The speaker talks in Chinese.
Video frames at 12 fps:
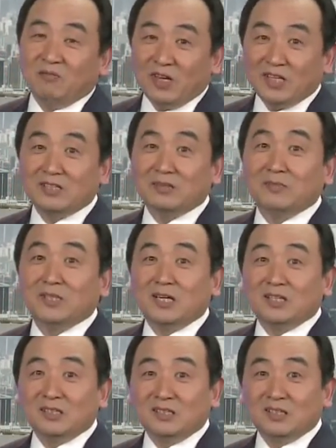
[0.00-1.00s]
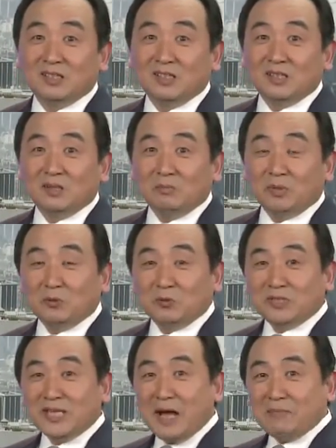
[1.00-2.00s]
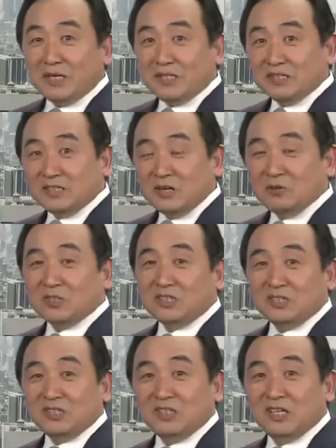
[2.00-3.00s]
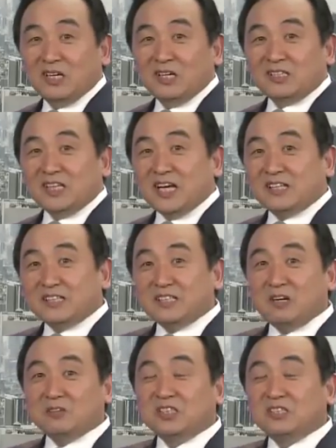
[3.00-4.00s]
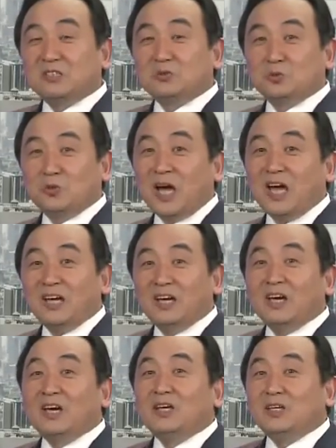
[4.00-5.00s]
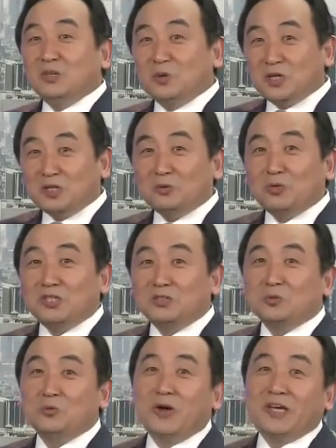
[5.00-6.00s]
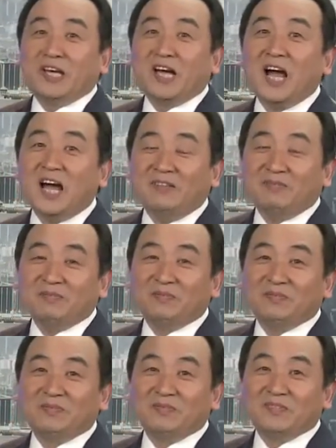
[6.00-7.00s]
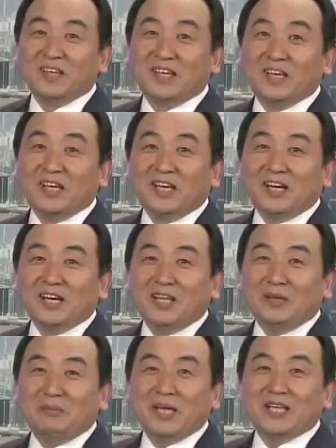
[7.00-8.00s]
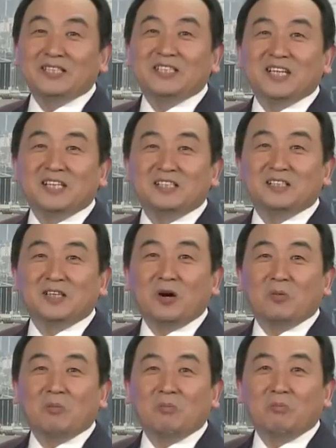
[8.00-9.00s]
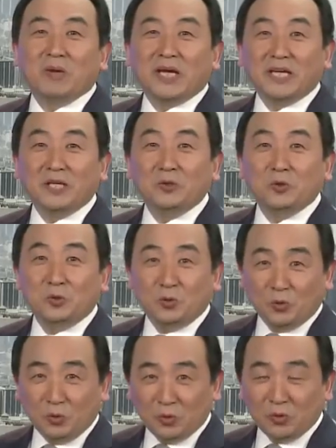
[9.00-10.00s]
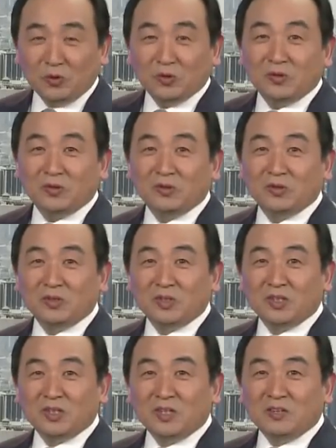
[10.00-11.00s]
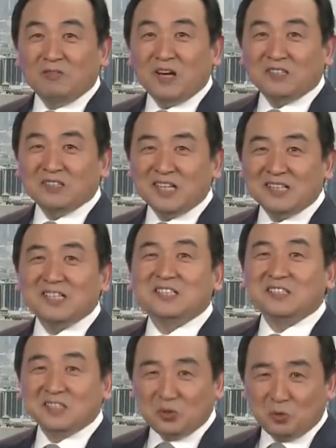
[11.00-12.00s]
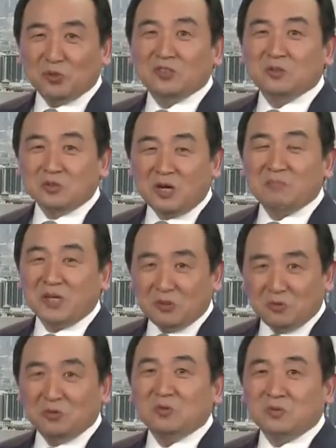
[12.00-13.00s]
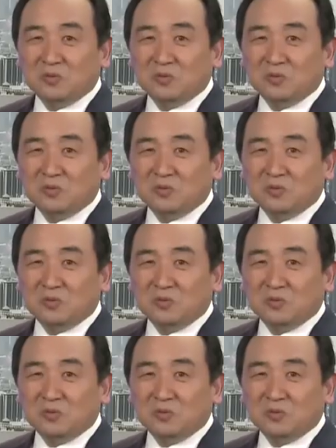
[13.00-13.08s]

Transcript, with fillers: 为什么呢？比如下面一个消息，这样的消息登出来，有很多人就愿意看。里面牵扯到美女，反正现在是个女的都叫美女。